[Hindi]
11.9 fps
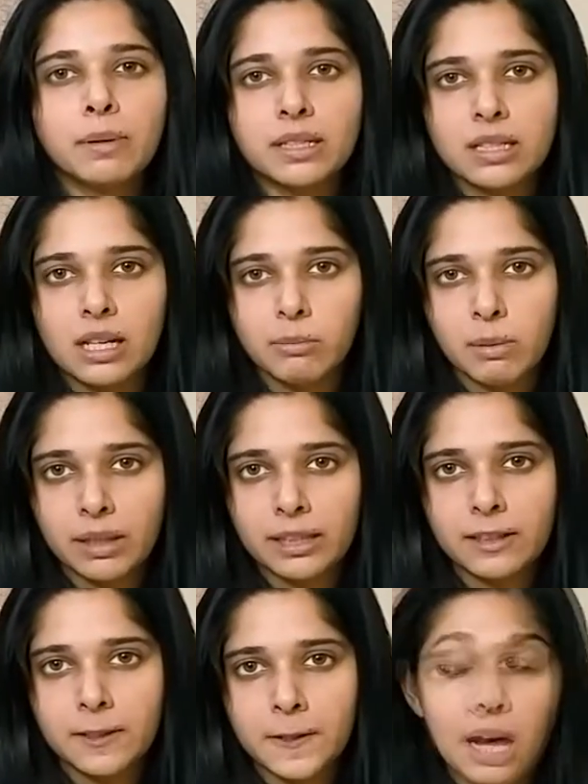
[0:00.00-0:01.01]
पिक्सल में
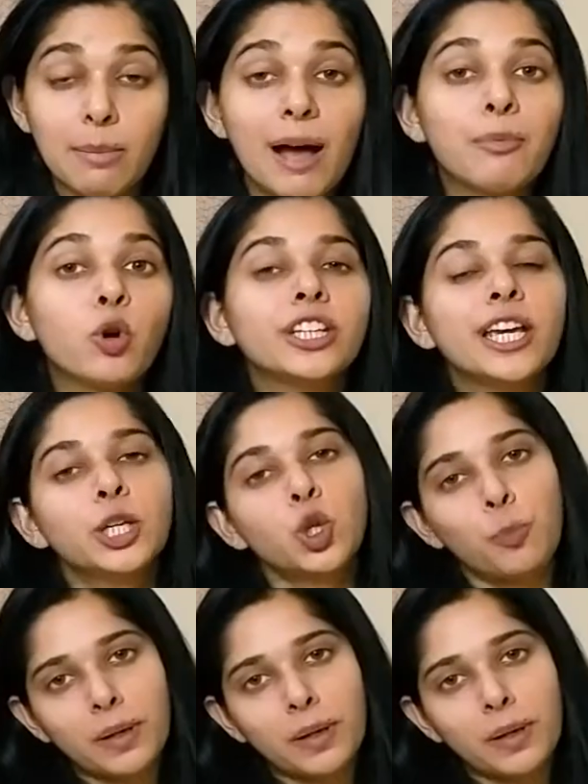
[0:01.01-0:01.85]
बनती हैं अब आपको ये तो